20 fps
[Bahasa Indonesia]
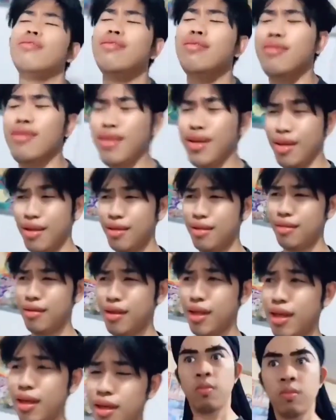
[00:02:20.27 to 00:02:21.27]
iya
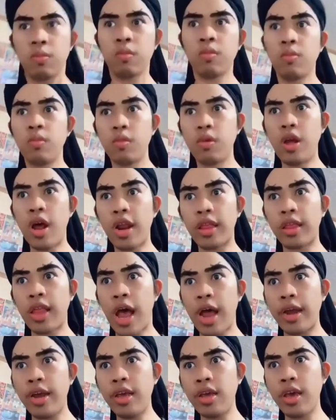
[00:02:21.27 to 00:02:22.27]
dari
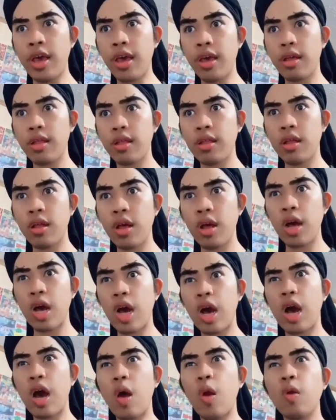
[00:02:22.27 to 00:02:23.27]
tadi ke,
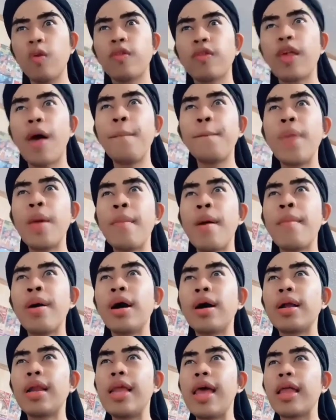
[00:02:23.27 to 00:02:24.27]
kalau sampai mama
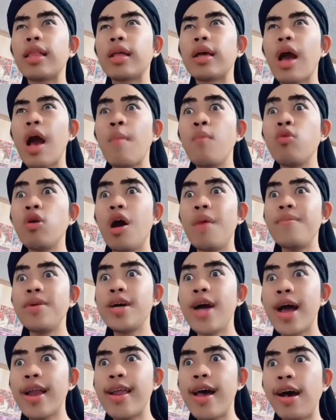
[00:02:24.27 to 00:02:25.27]
lihat kamu nggak
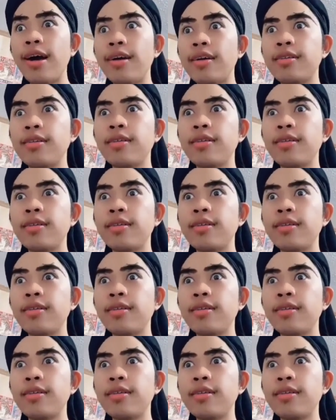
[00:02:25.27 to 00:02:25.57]
begadang